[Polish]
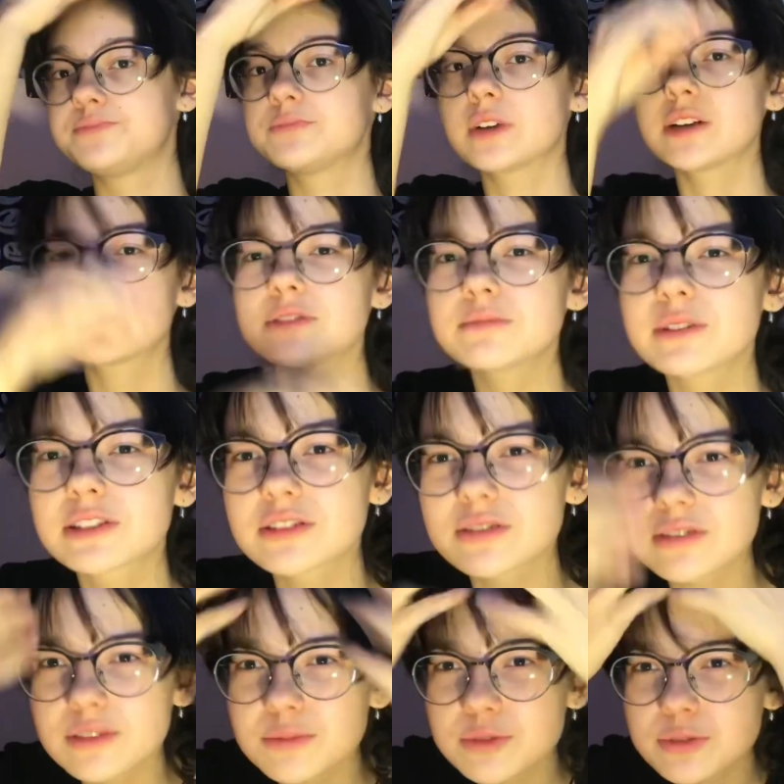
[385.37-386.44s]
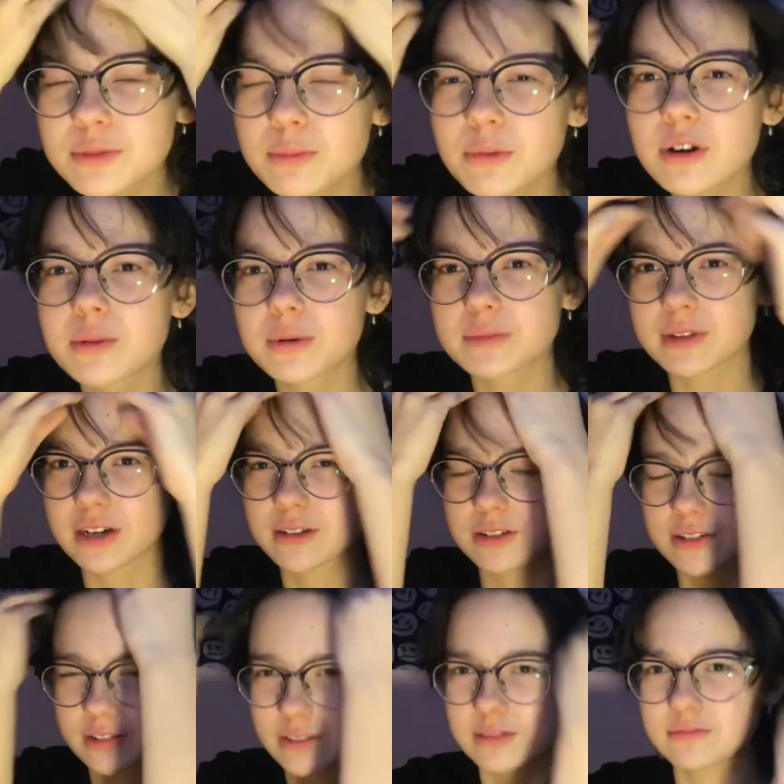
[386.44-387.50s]
Ale w sumie to, to w sumie mogłabym tak y,
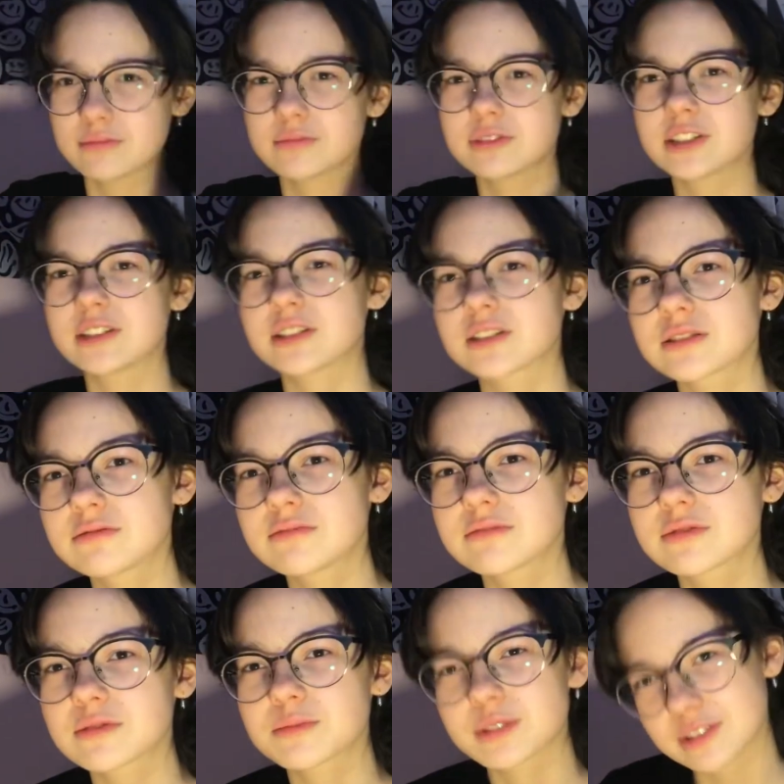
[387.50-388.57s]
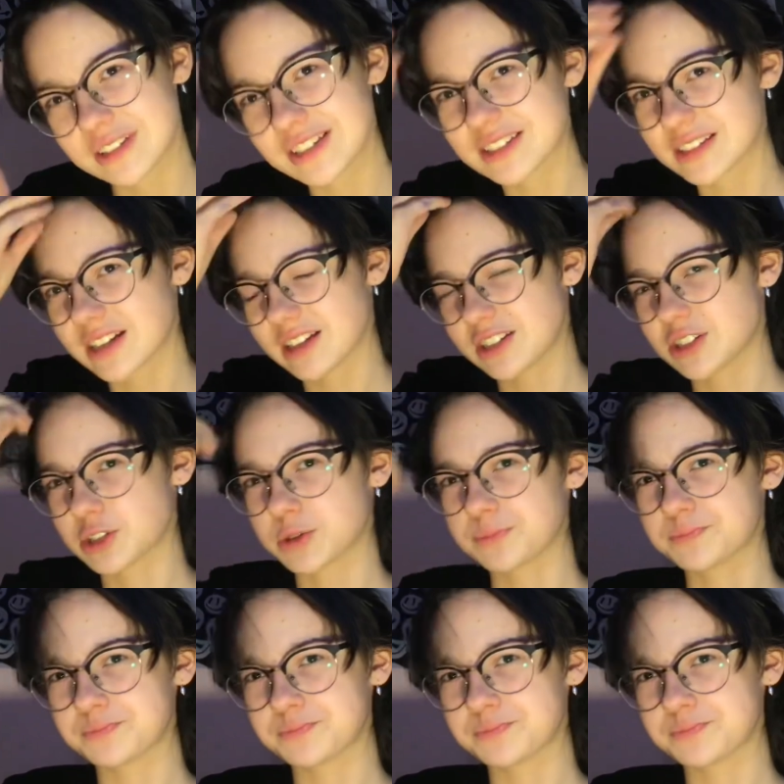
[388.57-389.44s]
siedzieć. W sumie nie jest tragiczne.